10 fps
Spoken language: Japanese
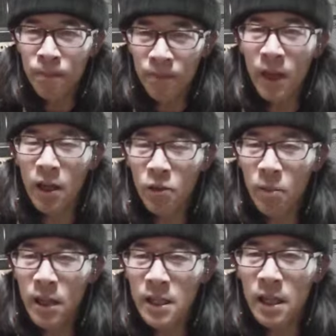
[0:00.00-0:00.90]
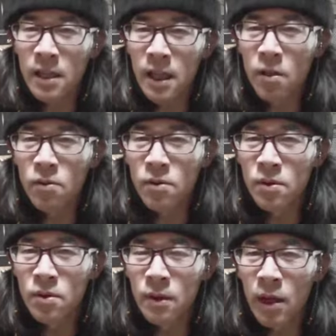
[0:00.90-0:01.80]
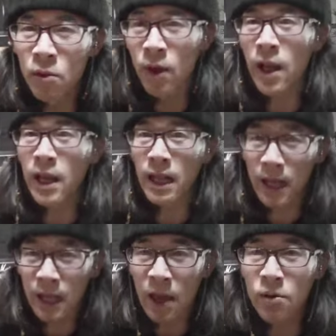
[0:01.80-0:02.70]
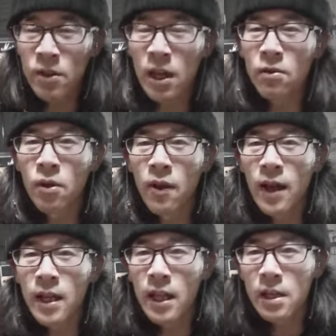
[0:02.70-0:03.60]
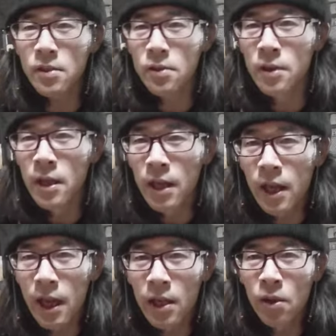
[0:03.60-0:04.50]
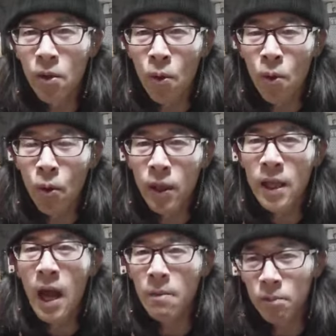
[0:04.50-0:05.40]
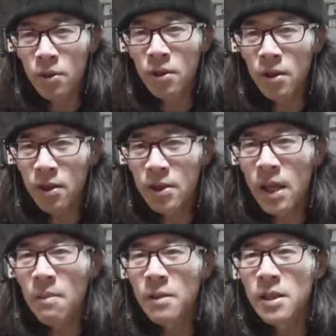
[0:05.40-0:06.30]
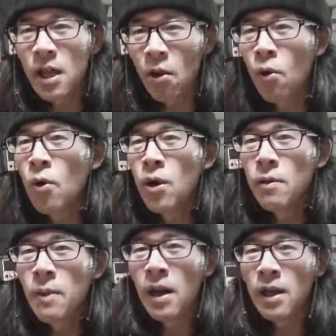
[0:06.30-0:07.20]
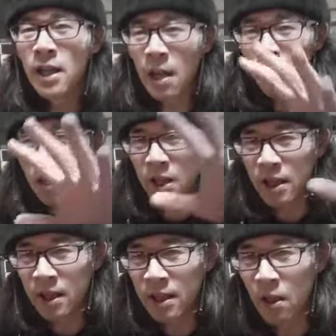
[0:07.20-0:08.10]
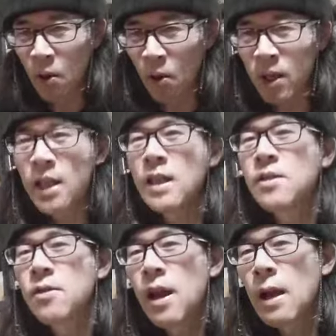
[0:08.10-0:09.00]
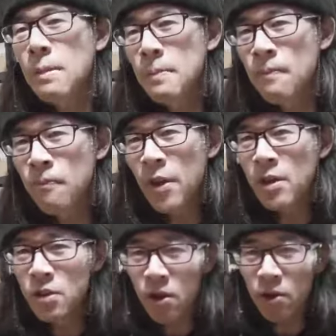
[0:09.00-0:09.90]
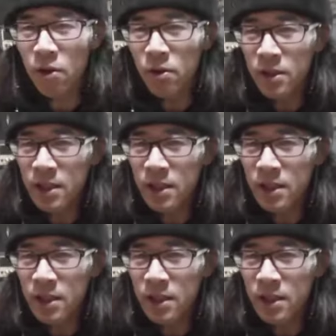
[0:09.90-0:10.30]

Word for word: うん、あの皆さんねよくあのエレキギターを使う時は必ず、えっと、ギターアンプっていうのは使いますけどまあギターアンプ大きいですよね。それの